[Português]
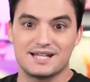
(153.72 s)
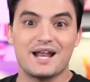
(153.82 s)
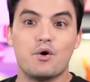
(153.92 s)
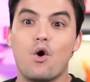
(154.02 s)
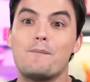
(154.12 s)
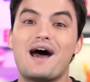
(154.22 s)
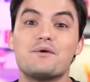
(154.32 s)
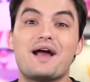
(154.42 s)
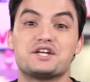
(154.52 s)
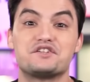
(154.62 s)
Sério,
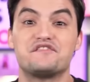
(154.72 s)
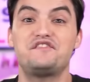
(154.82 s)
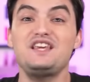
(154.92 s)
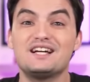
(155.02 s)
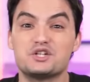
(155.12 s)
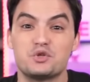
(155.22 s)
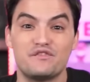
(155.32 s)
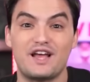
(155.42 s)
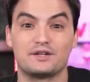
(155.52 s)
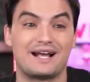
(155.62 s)
roubaram as vigas do
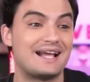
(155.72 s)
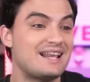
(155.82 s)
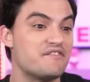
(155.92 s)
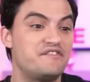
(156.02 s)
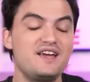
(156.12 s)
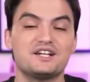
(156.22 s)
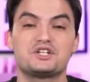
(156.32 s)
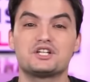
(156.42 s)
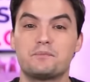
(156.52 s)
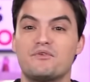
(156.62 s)
viaduto. Cada viga
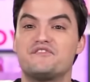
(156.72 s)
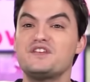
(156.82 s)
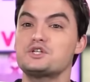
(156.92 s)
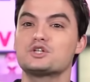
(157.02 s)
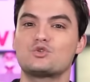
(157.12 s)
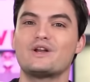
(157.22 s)
tinha tipo 20